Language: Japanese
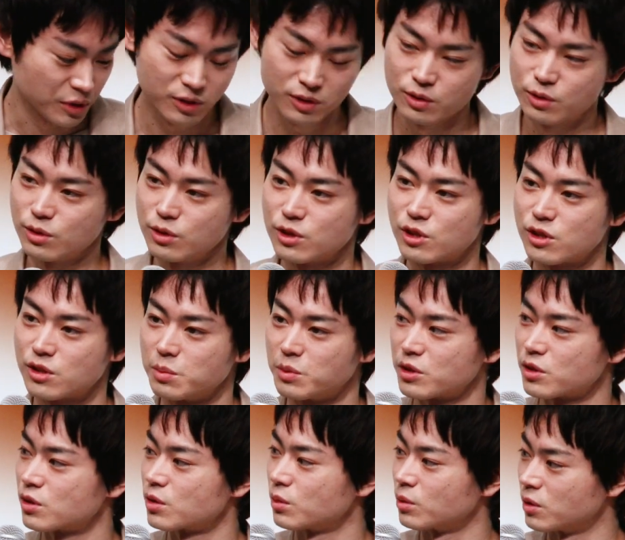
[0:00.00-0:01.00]
びっくりしま
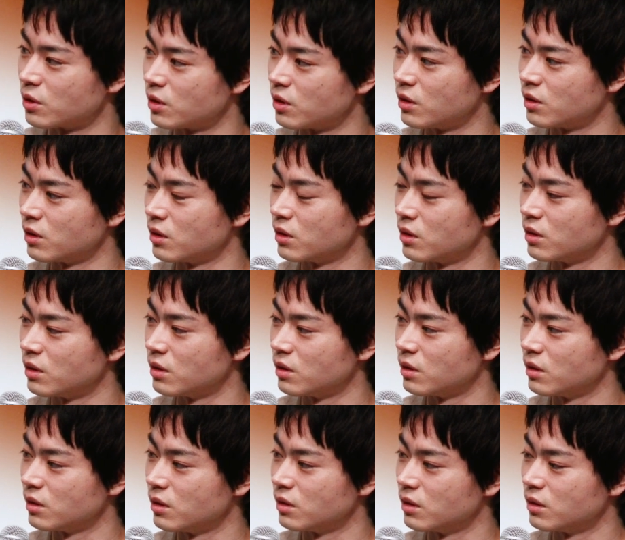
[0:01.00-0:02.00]
すよ
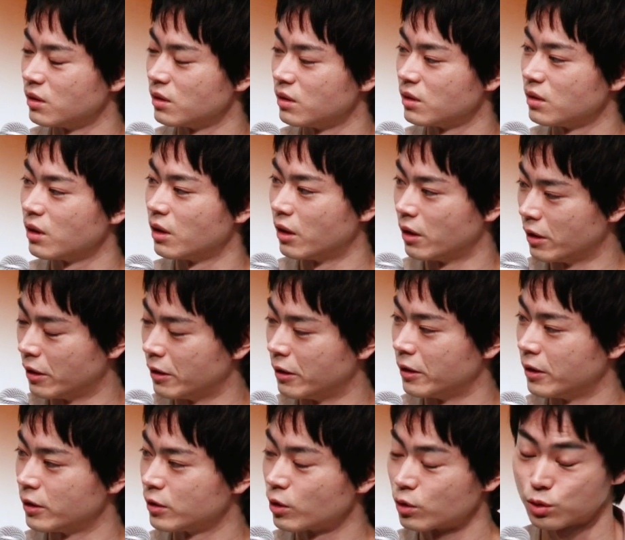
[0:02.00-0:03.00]
ねそうですよね、は
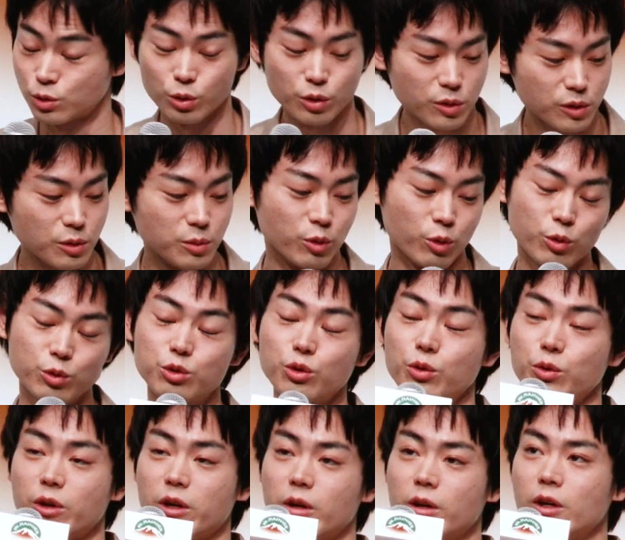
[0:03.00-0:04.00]
い、だからそれはでも本
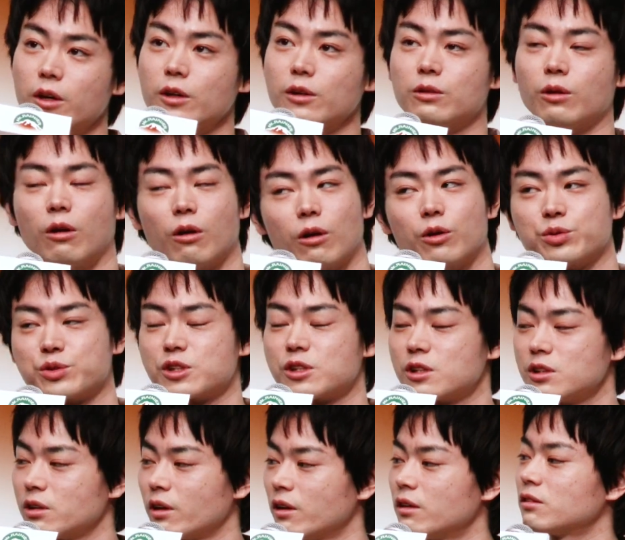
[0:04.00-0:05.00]
当なんか不思
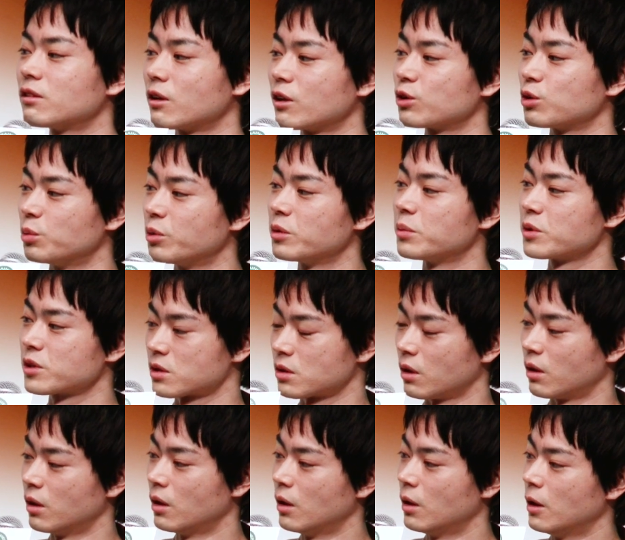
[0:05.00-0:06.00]
議な縁だなと思いまし
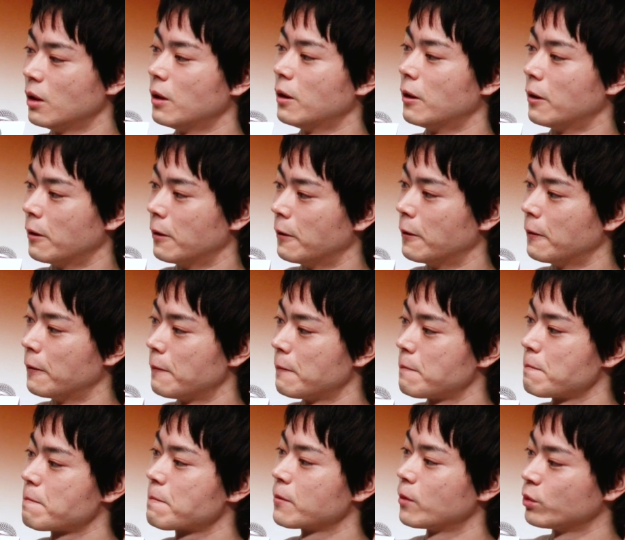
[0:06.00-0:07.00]
たはい
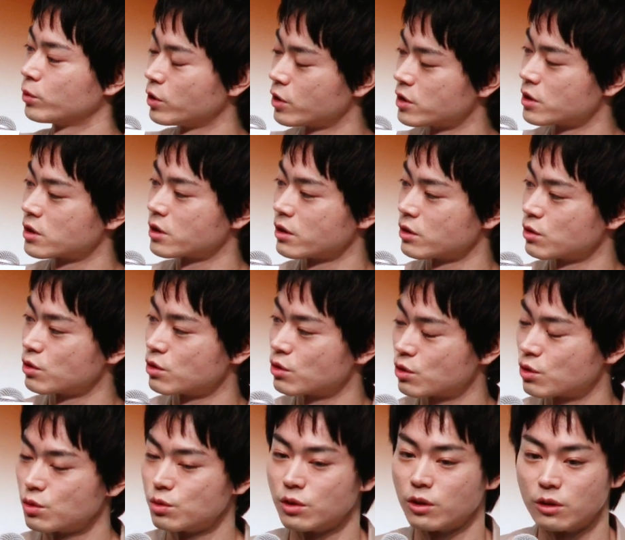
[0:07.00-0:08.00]
ですよ同じ30
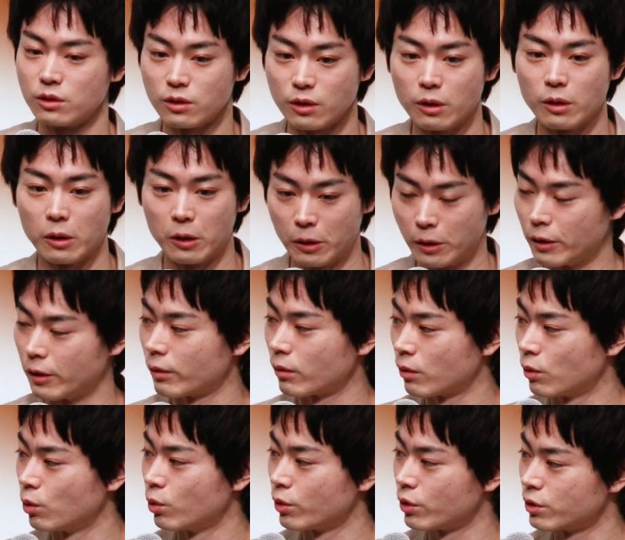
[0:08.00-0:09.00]
周年で、はい、
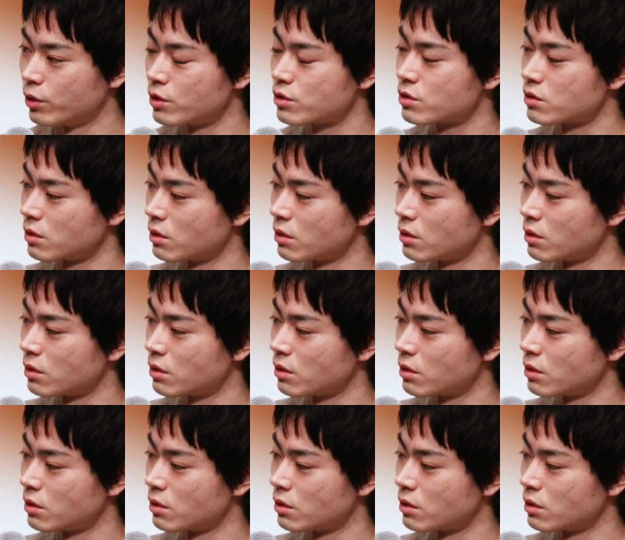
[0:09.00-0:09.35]
光栄です